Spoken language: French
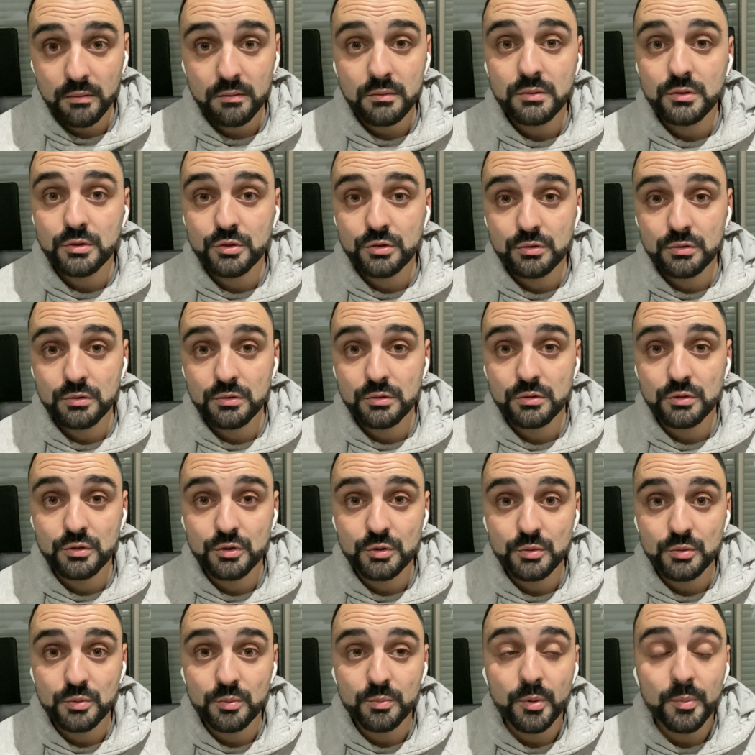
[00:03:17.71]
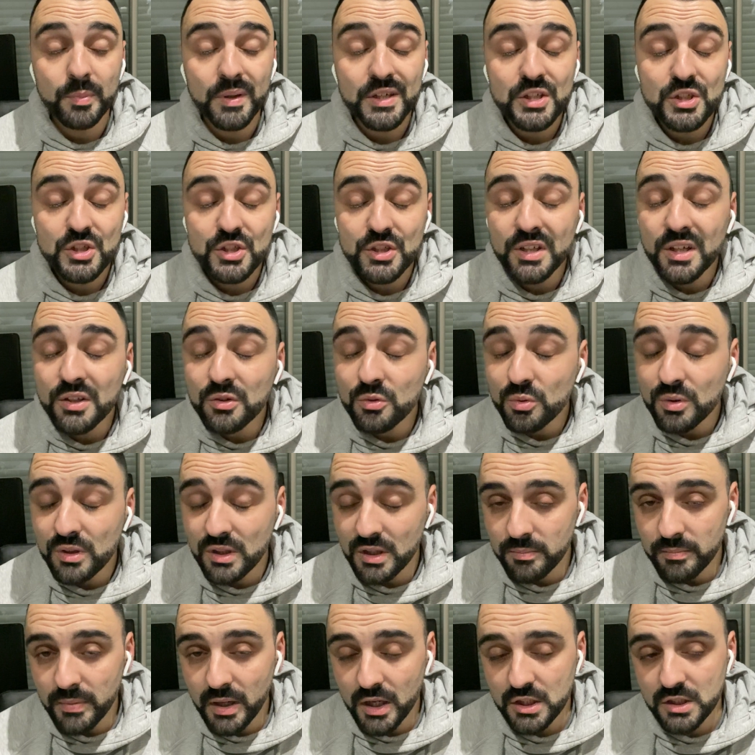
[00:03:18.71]
on ne peut pas changer un truc qui
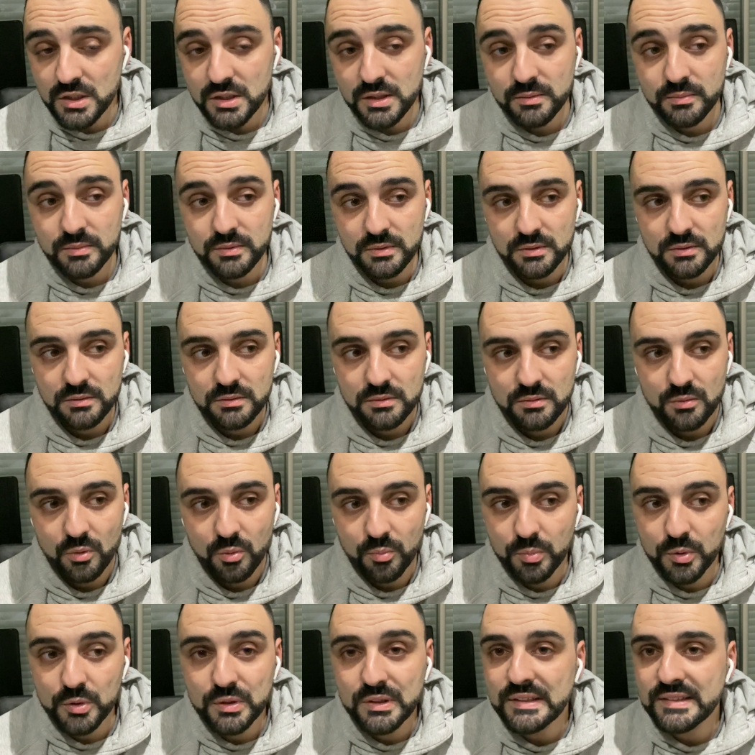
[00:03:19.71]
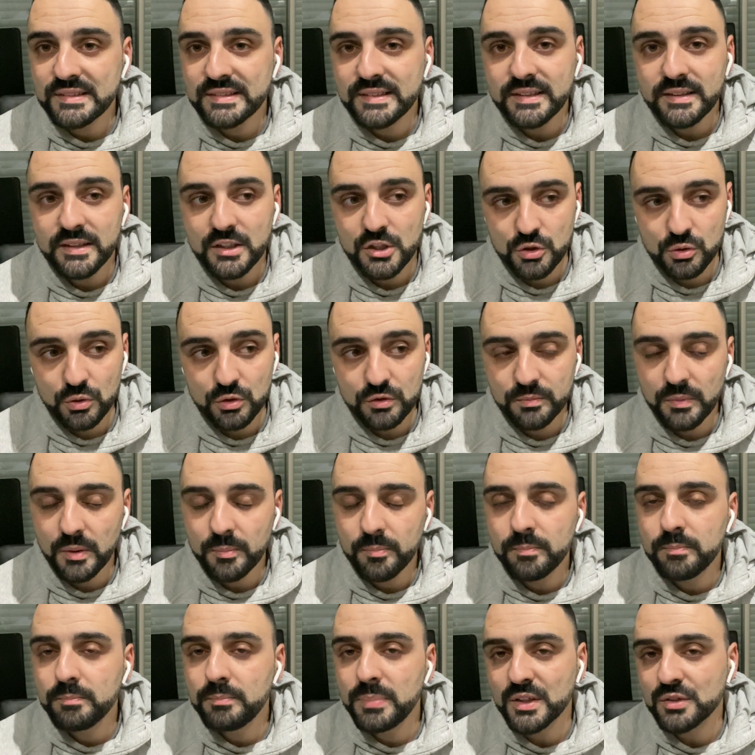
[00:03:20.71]
marche. On peut tester des choses, mais
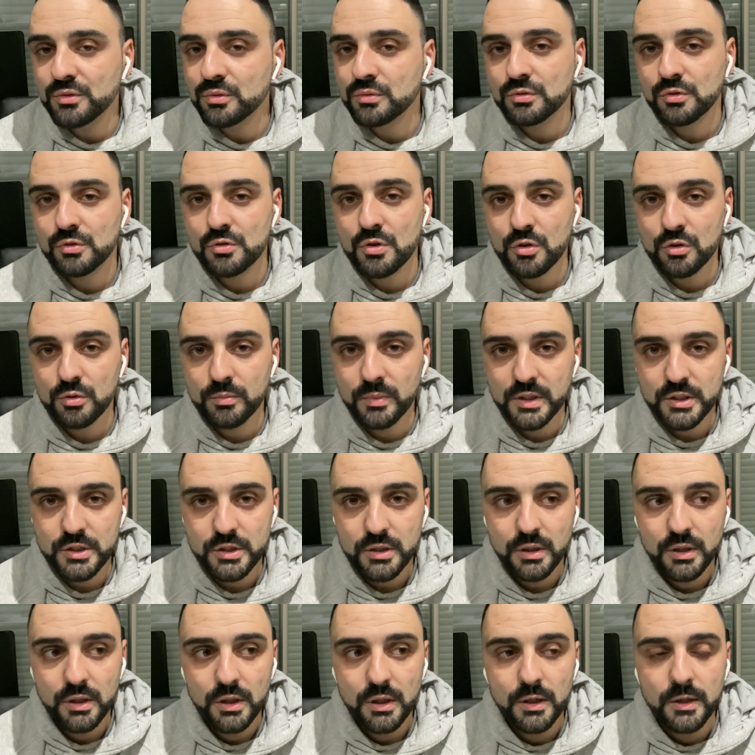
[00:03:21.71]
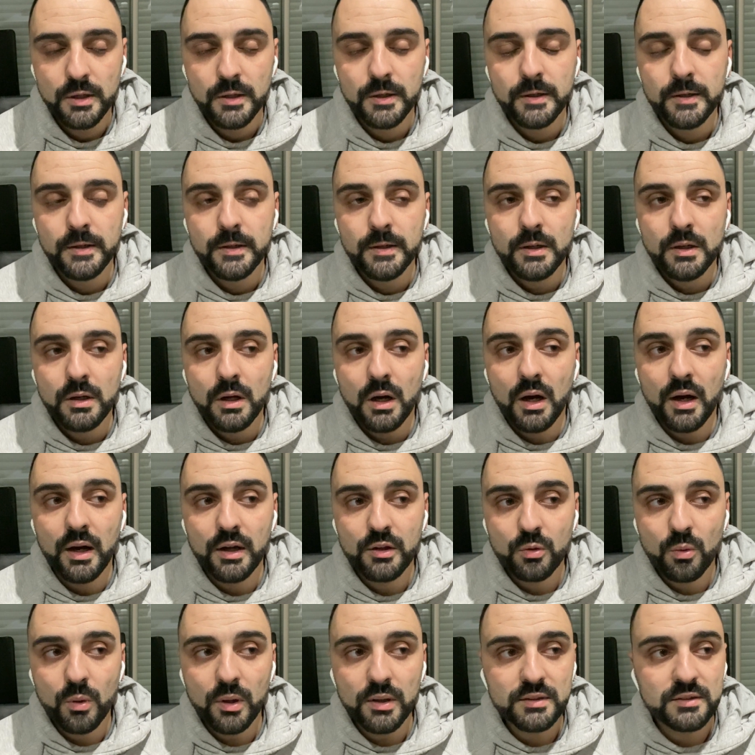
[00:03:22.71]
pas sur ce genre de match. À
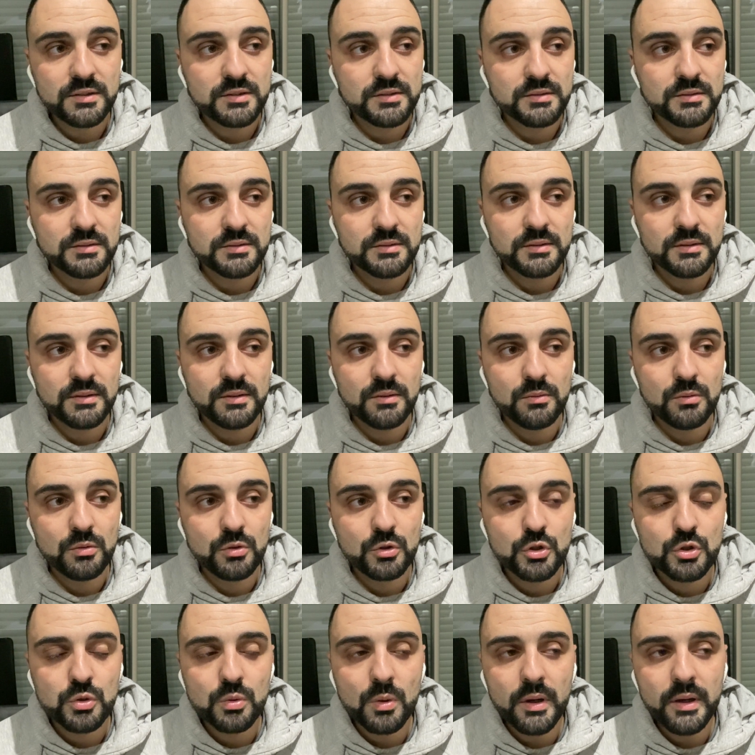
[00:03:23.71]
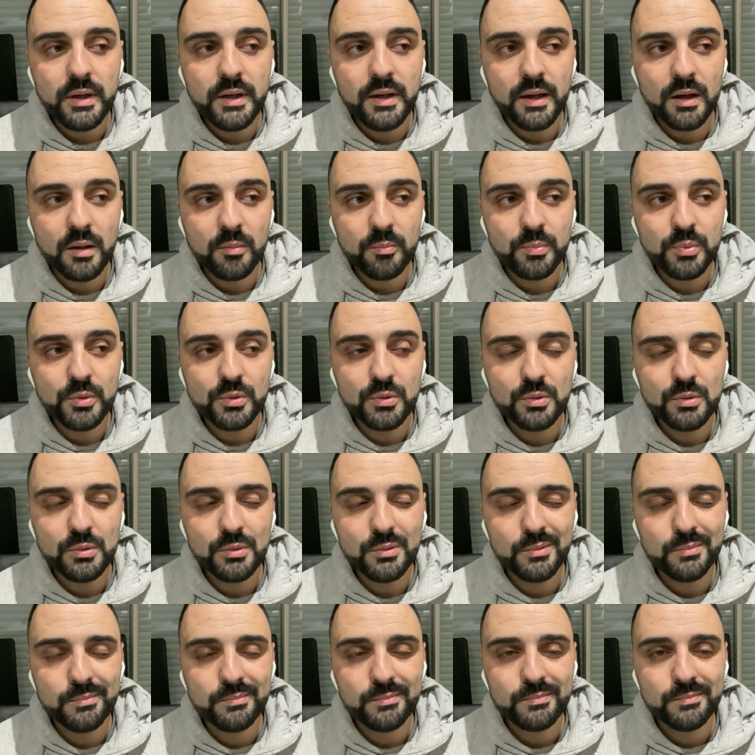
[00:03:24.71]
droite, le choix, il est un
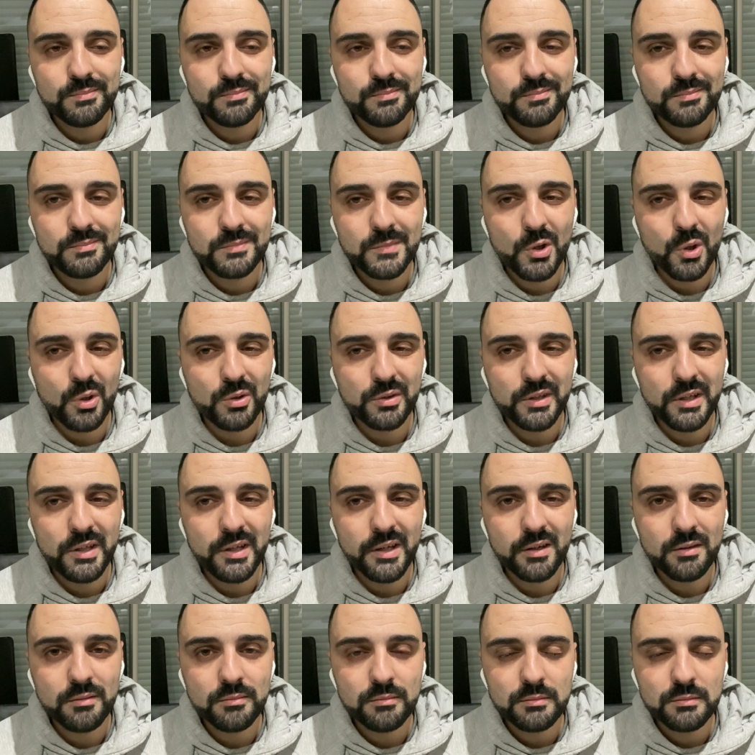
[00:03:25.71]
peu cornélien.